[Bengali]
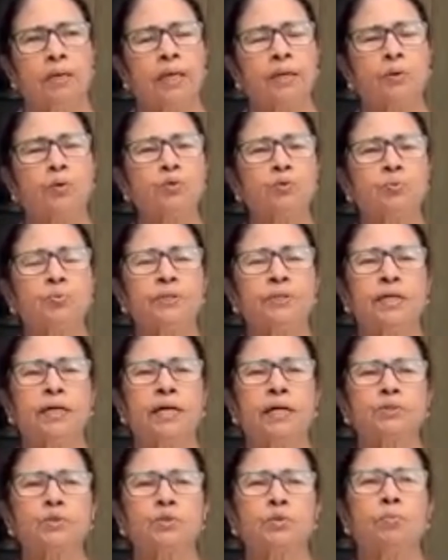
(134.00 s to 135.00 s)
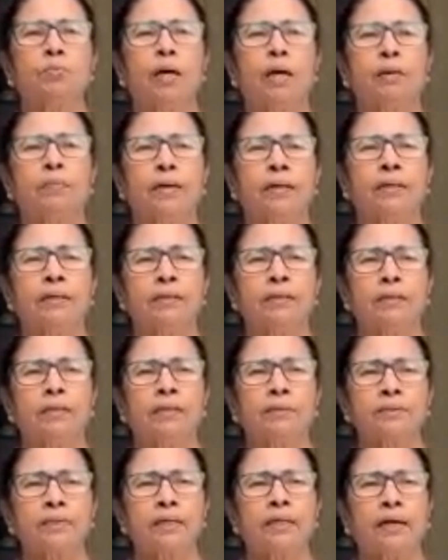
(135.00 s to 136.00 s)
একুশ ফিরে আসুক বারবার
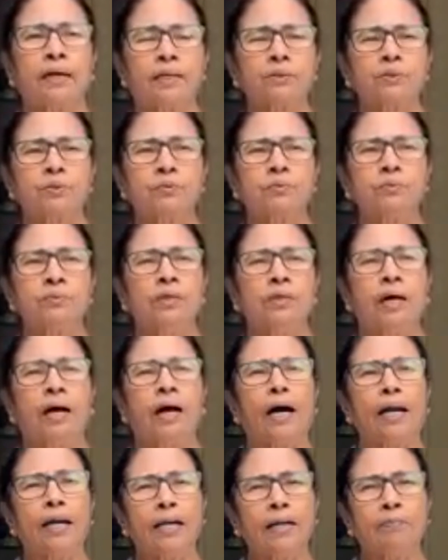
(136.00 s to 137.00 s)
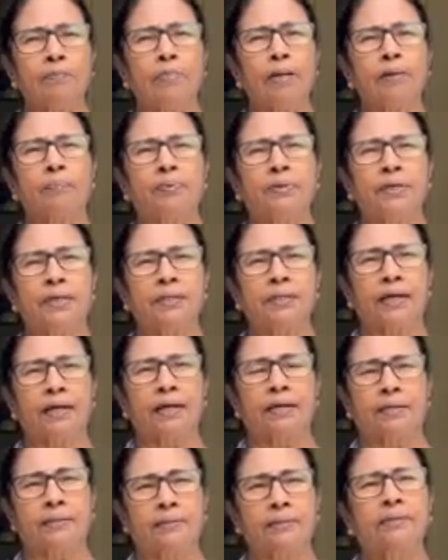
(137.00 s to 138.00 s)
তাই আসুন আর একবার ফিরে
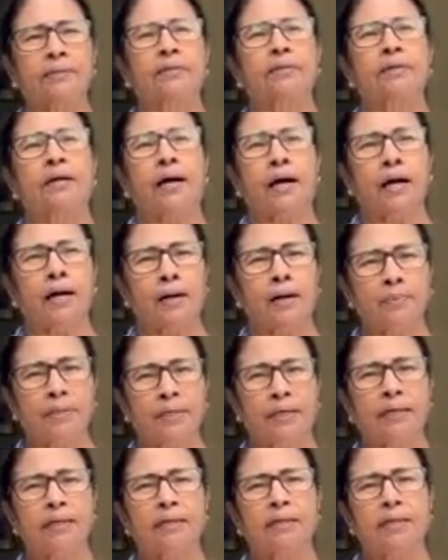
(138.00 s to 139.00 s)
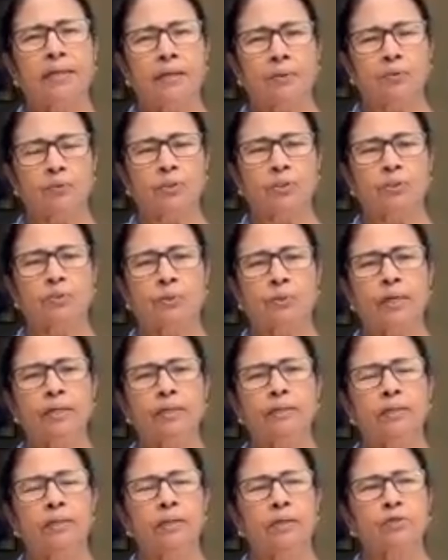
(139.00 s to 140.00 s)
দেখায় আগামীকাল একুশে জুলাই
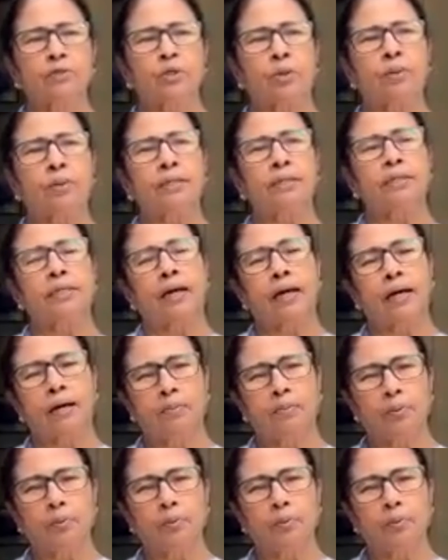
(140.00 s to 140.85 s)
সবাইকে আগাম